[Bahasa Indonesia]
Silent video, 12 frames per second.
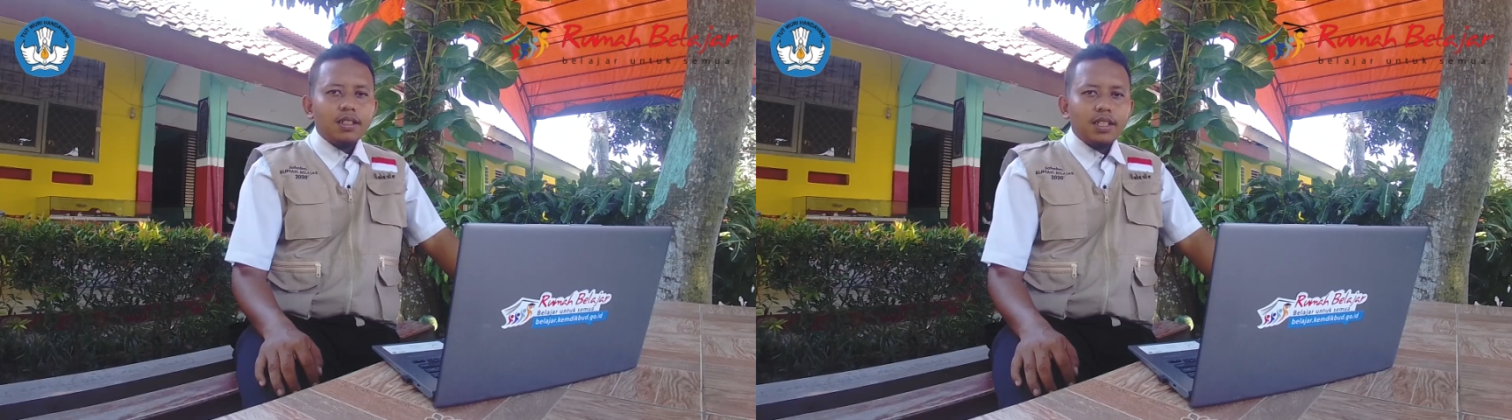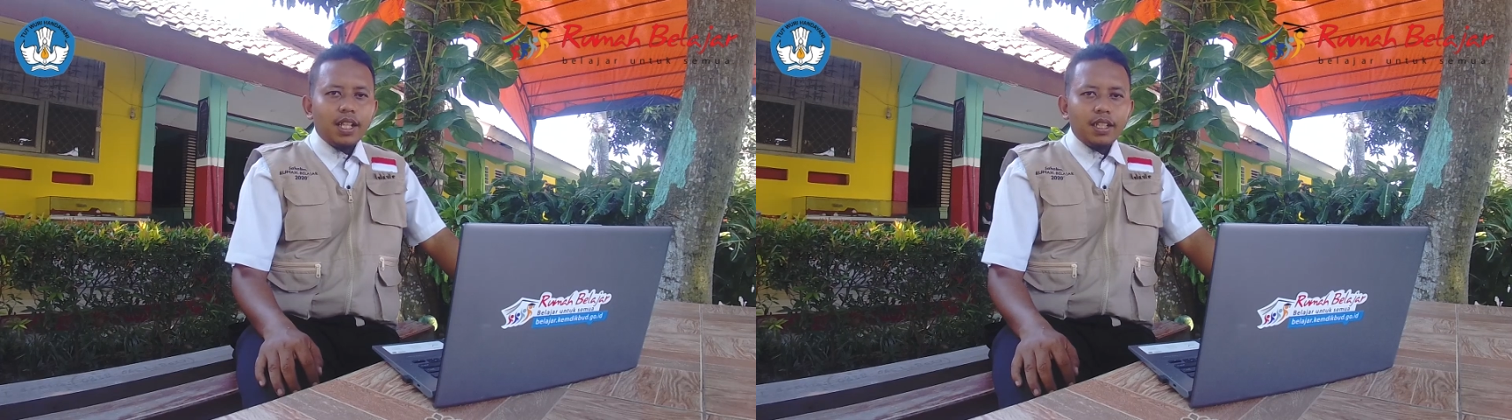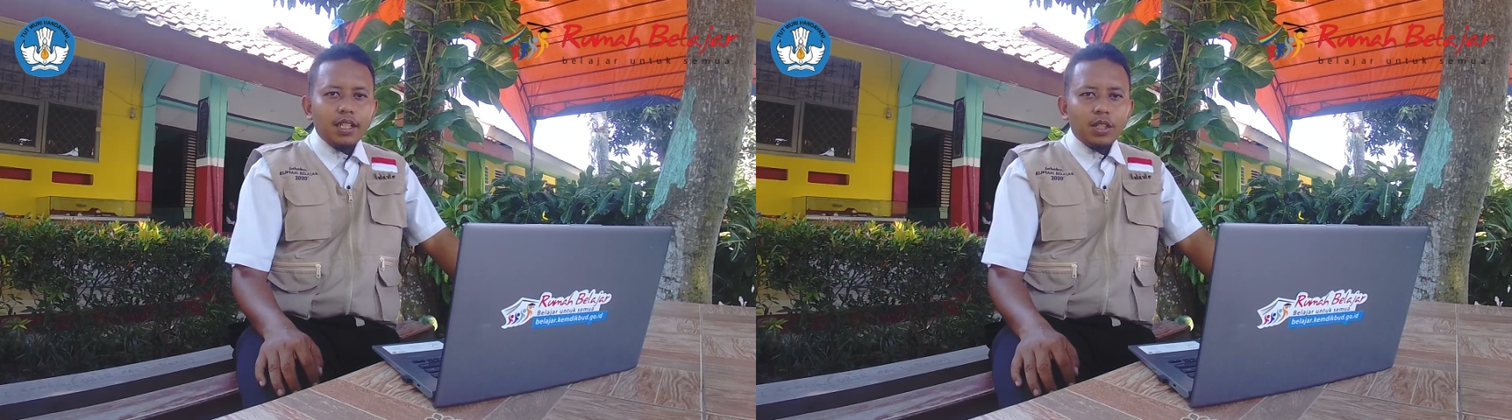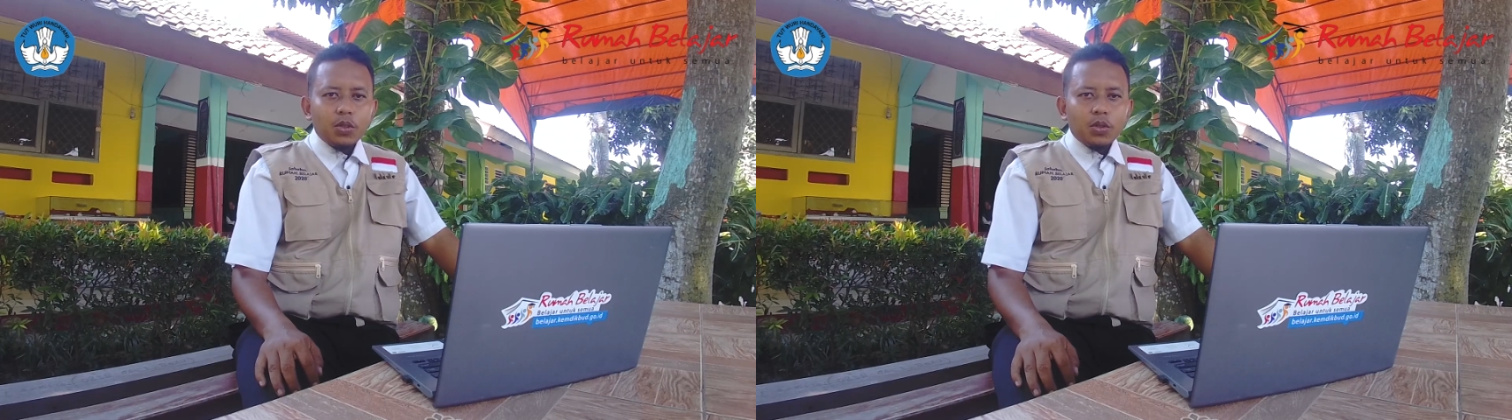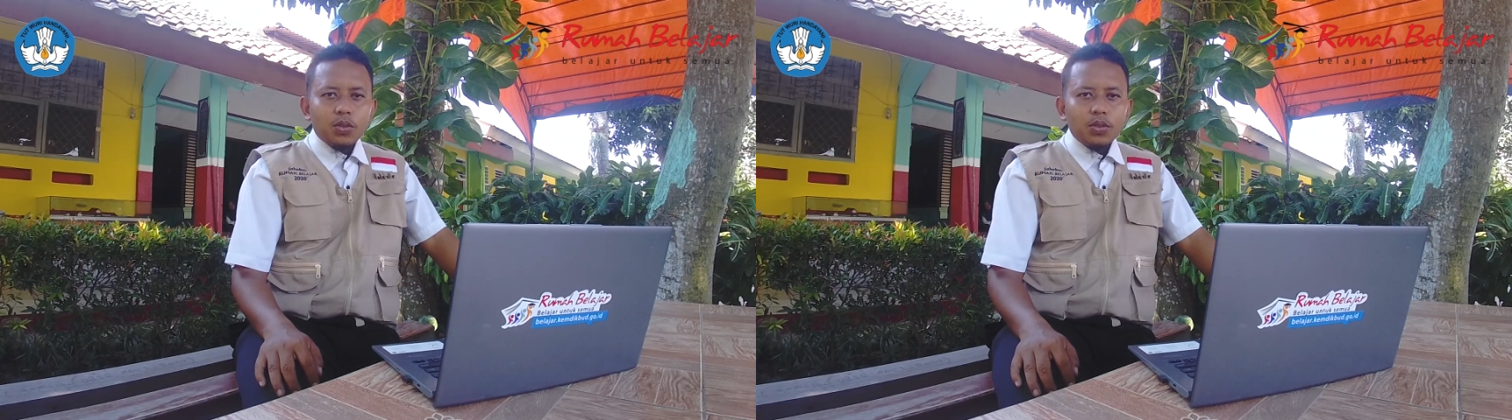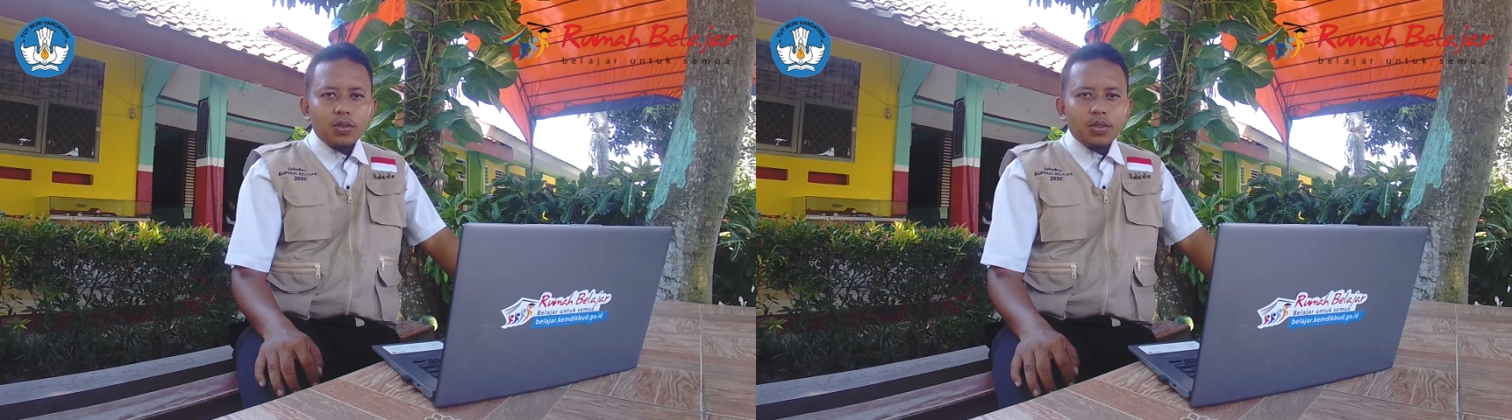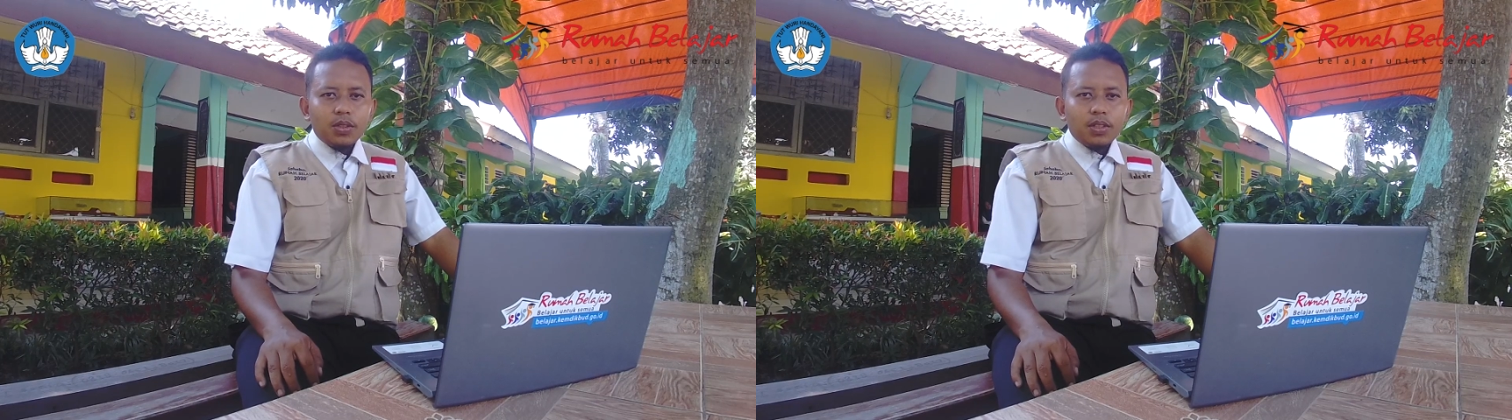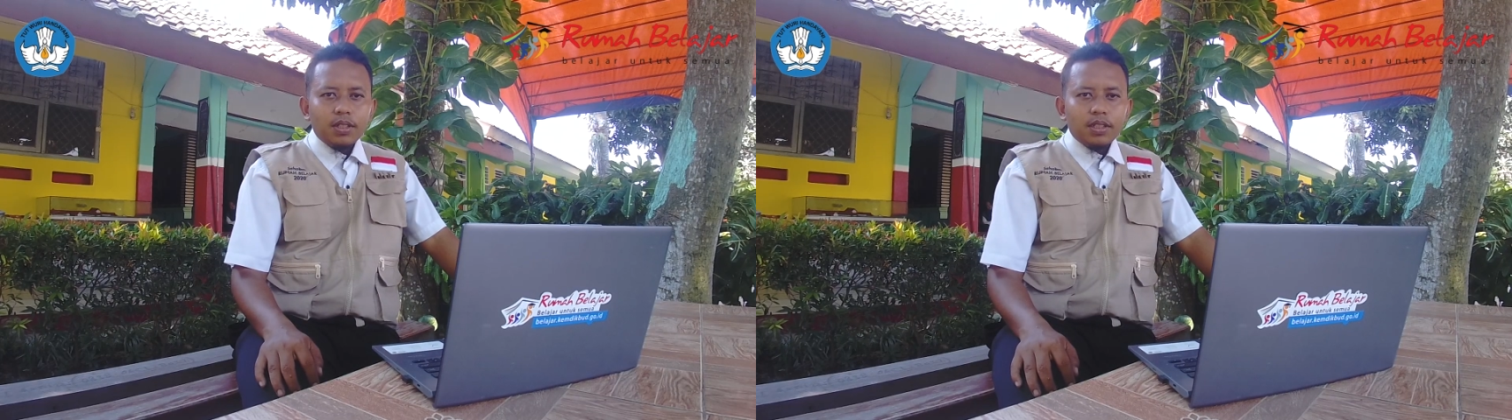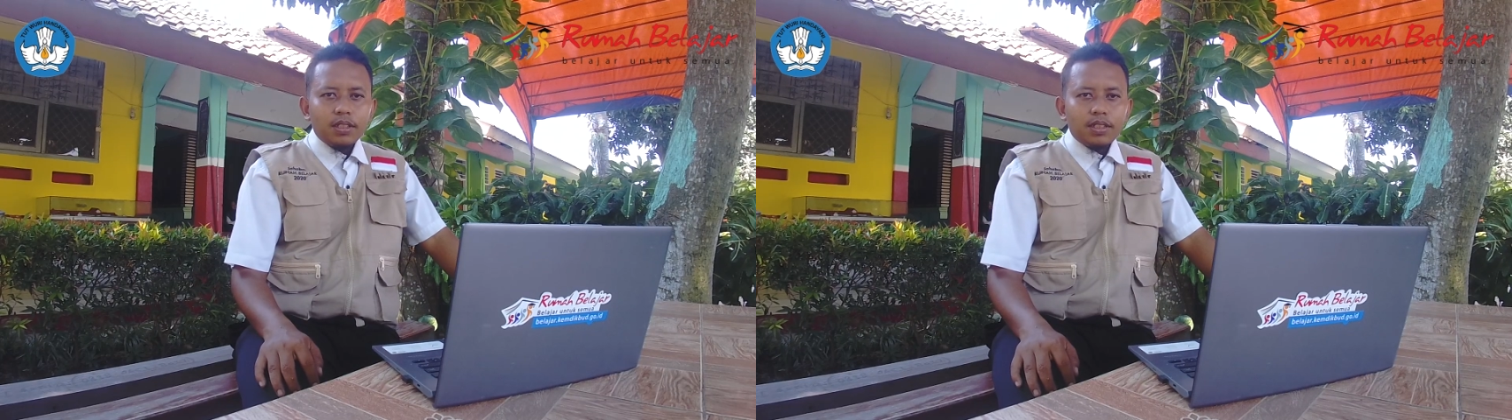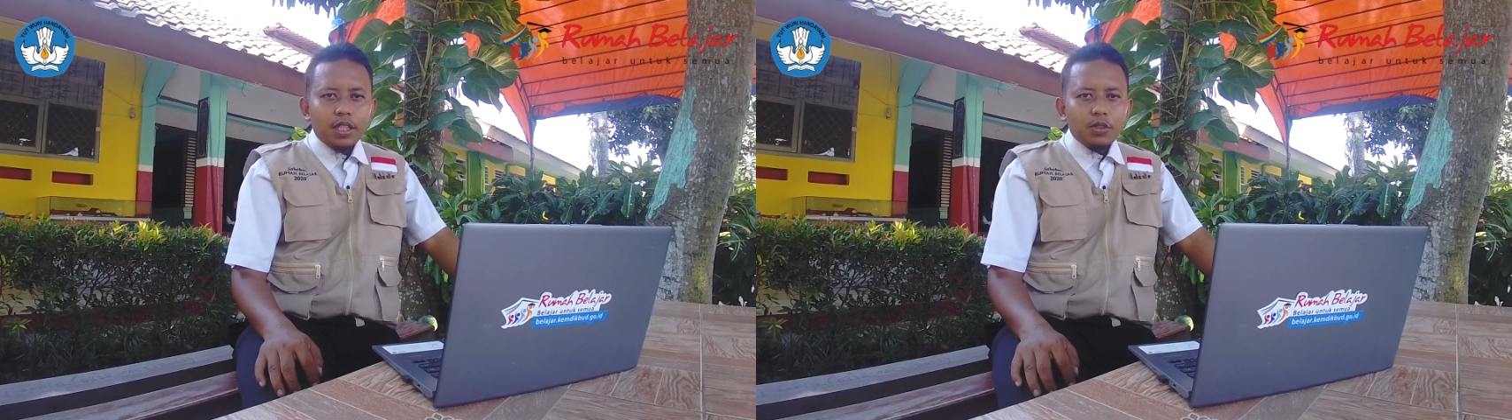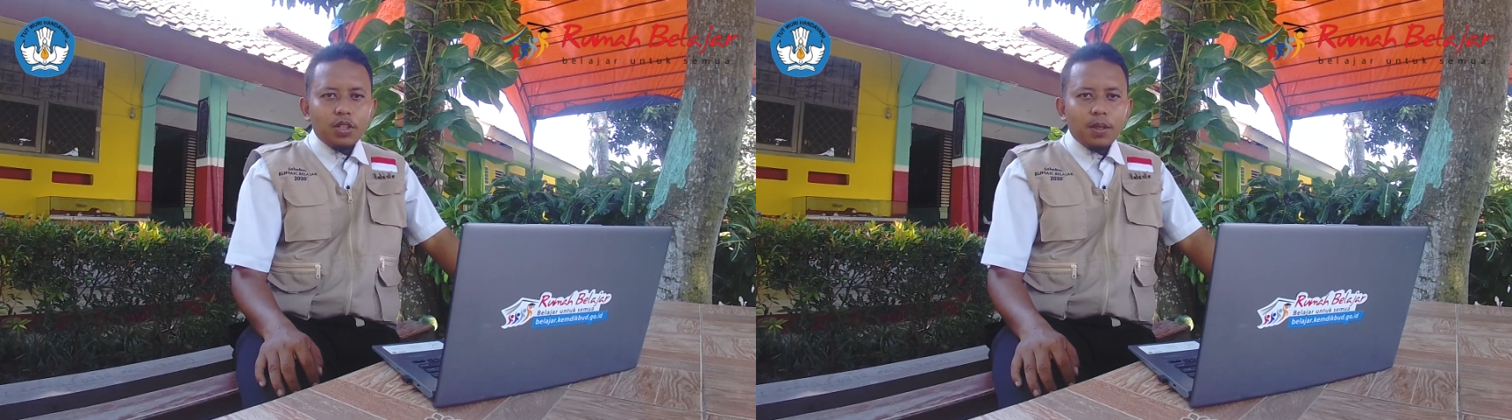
Selain itu, saya